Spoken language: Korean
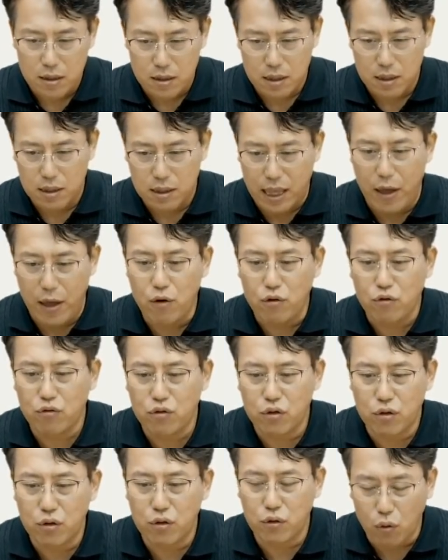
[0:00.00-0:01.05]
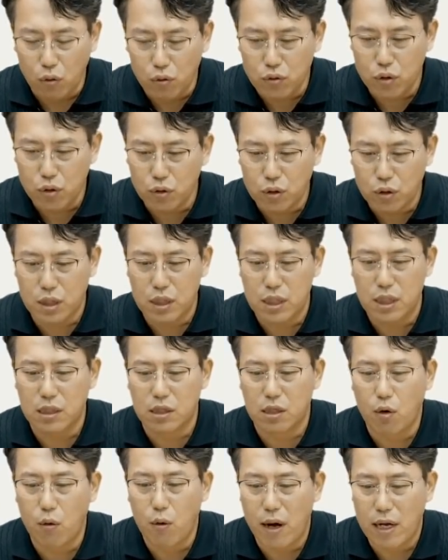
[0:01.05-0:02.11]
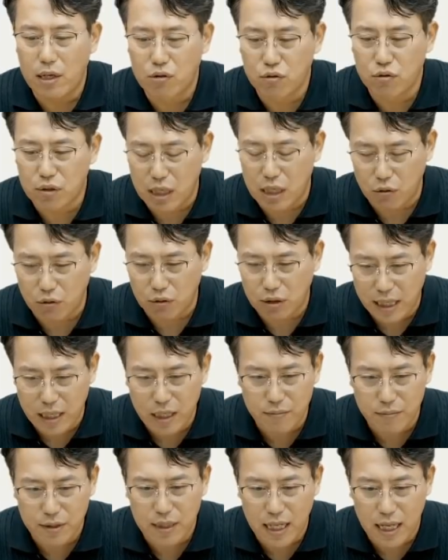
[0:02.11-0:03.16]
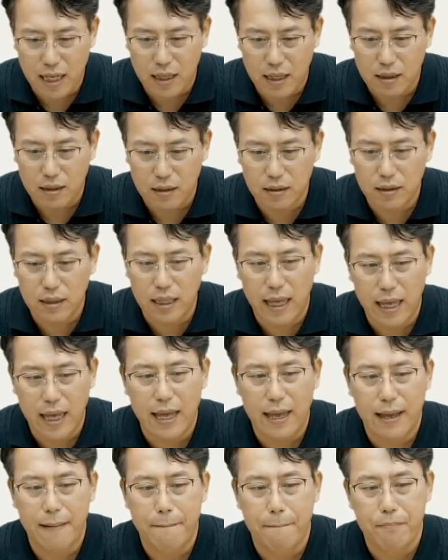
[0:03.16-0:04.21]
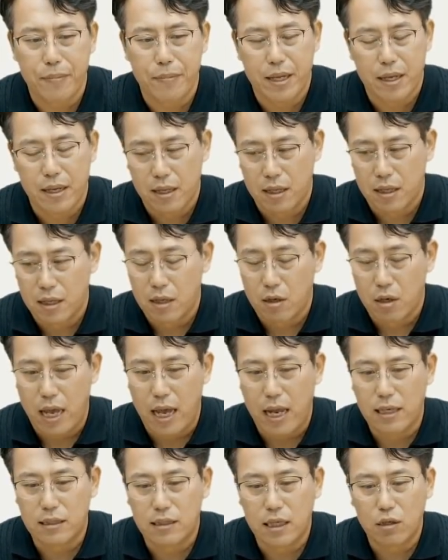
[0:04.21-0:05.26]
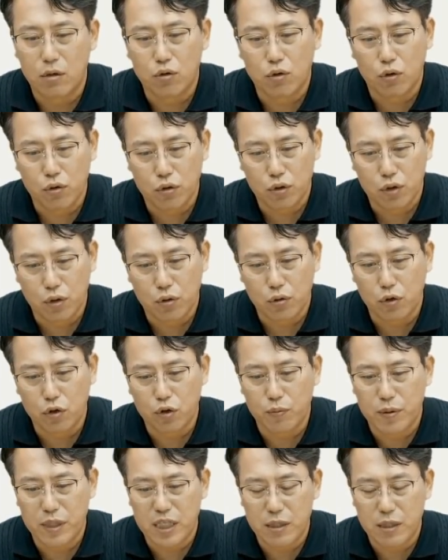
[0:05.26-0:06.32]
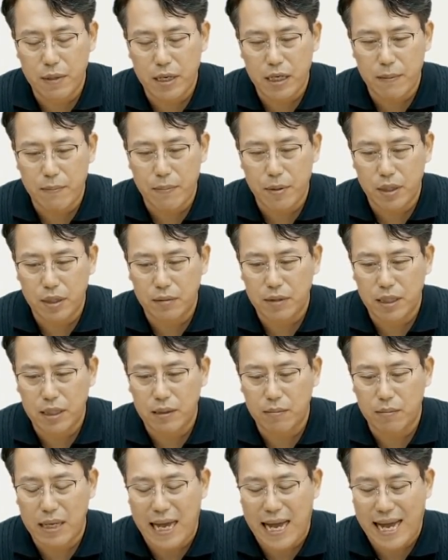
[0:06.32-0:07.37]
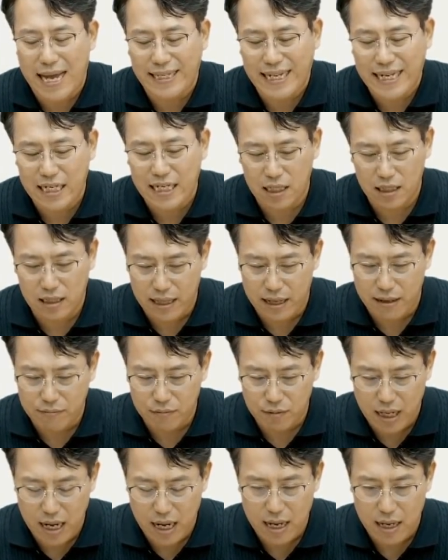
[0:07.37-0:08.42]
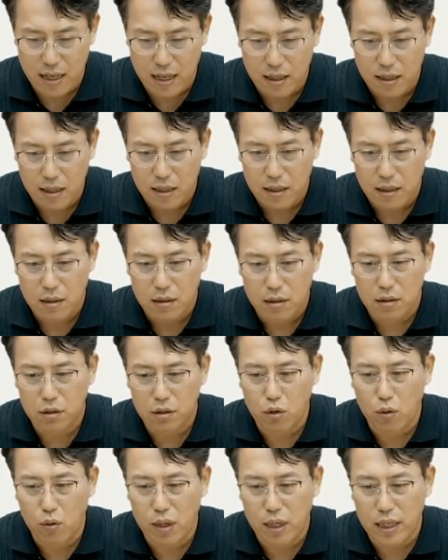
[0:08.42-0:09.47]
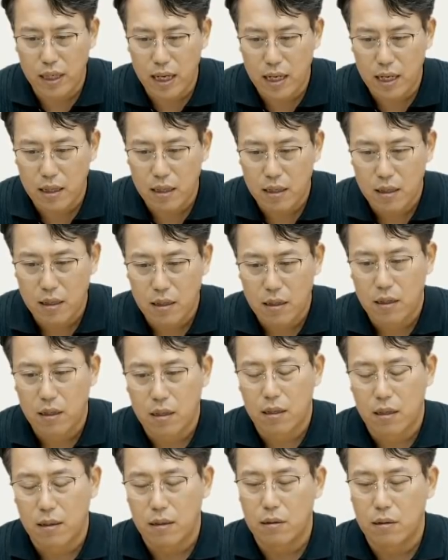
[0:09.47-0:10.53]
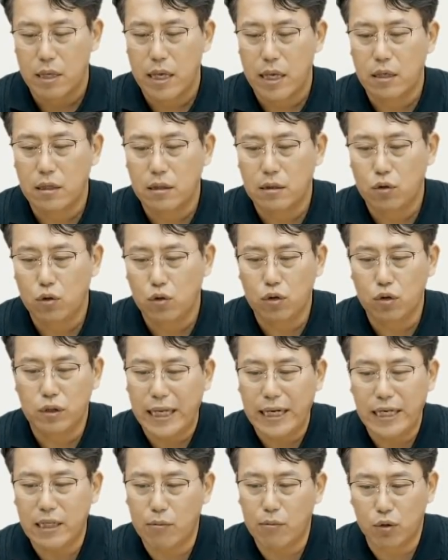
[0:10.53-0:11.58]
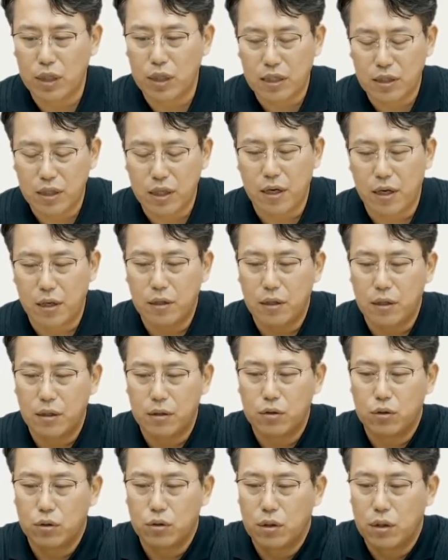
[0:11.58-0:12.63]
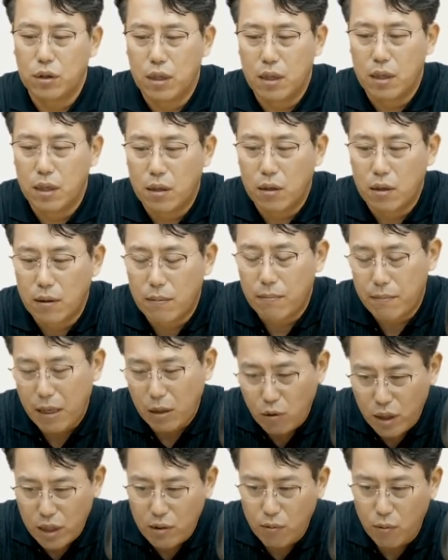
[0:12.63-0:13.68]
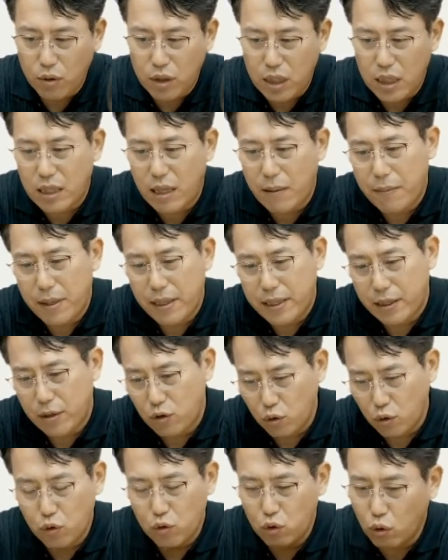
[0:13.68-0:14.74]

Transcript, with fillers: 이 대형주들은 롱숏이 들어가지고 계속 때립니다. 근데 LG에너지솔루션은 코스피 200이 편입되지 않았기 때문에 그동안에 얘를 숏을 때리지 못했어요. 매도하지 못했단 말이에요. 숏